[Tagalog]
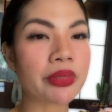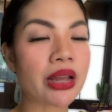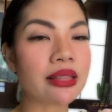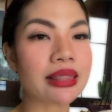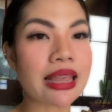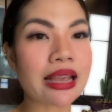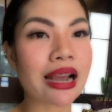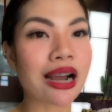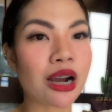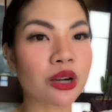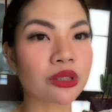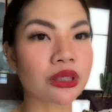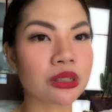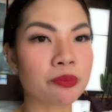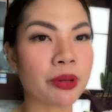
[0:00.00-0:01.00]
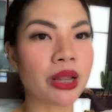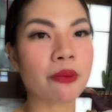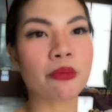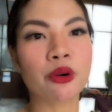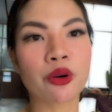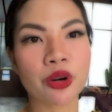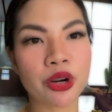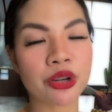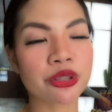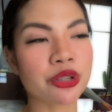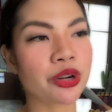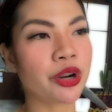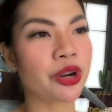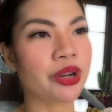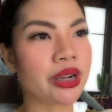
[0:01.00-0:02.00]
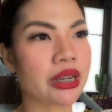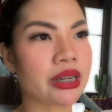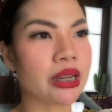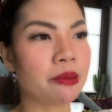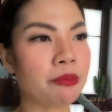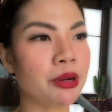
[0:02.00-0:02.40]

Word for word: uh, take out, tapos pwede kayo mag-order, ganyan.